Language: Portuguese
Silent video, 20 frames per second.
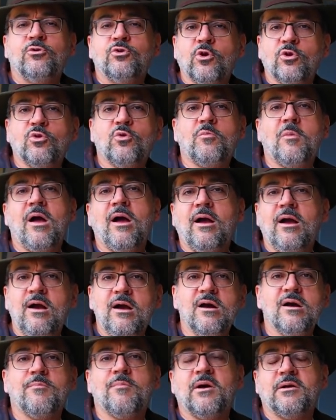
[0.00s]
toda uma
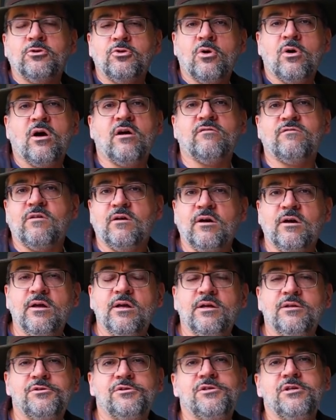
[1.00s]
gama nova
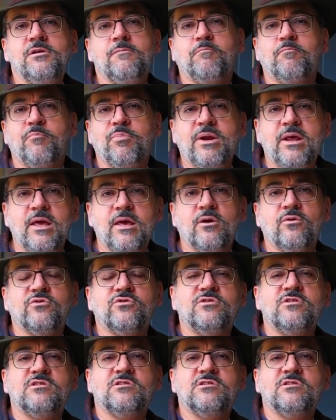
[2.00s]
de empregos,